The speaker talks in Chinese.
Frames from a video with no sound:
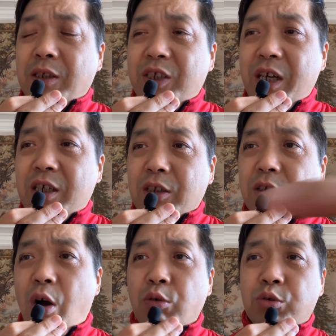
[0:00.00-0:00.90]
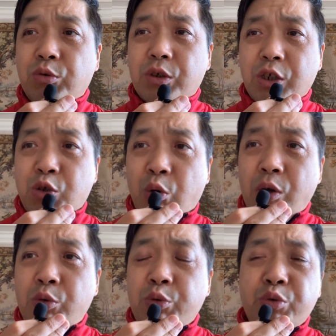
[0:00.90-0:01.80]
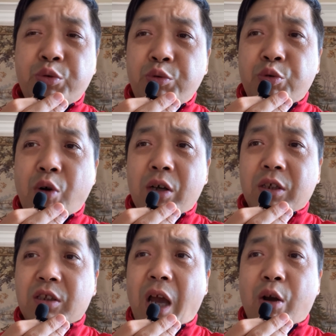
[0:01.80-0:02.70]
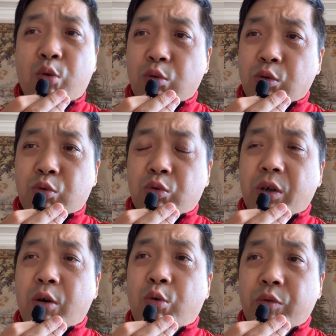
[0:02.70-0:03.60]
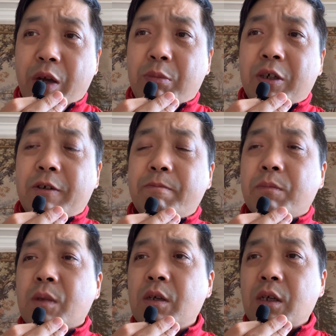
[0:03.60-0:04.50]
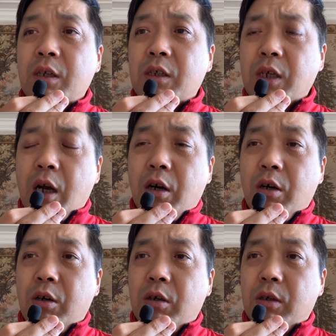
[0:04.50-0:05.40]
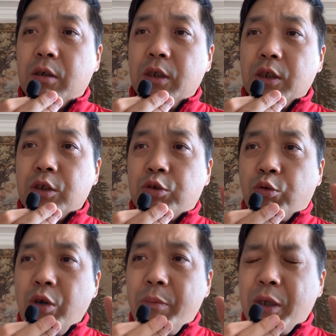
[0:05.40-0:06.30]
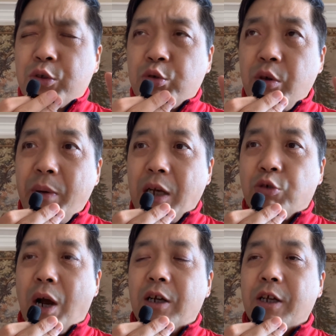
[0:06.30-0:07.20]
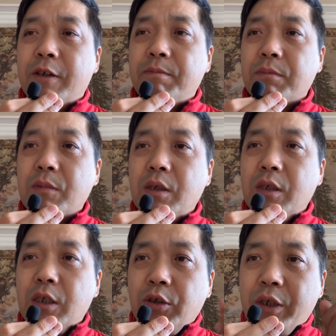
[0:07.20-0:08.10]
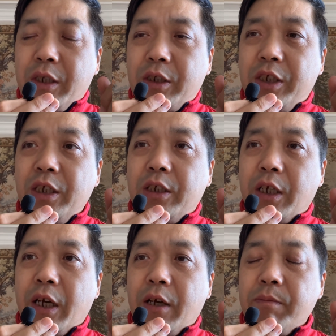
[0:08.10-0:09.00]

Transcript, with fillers: 街上到处是穿绿军装的、戴红箍的红卫兵，然后红卫兵随便抓人，有一个细节。